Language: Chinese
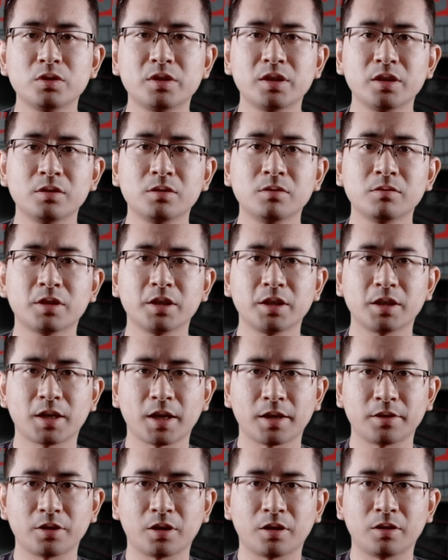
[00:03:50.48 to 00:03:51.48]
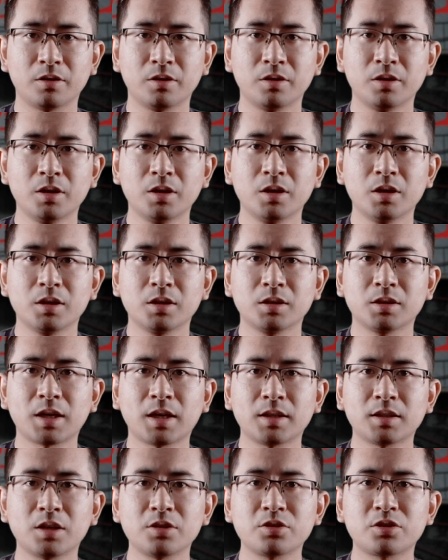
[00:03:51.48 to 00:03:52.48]
监控可以看到，
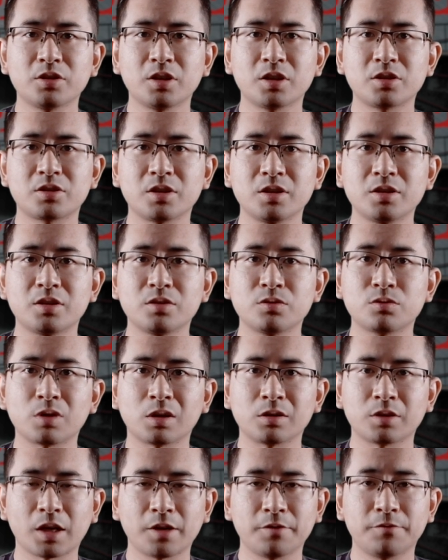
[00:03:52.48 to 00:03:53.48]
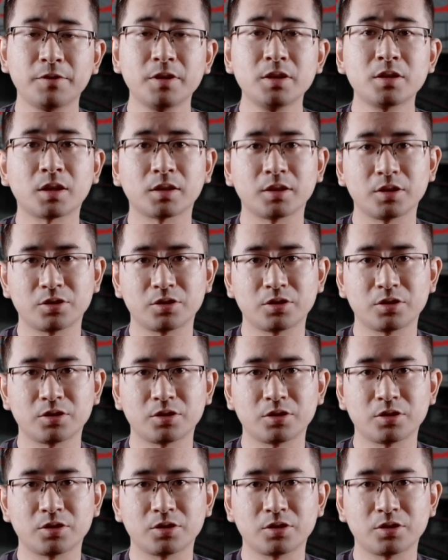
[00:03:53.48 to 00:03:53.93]
他当时的神情状态非常的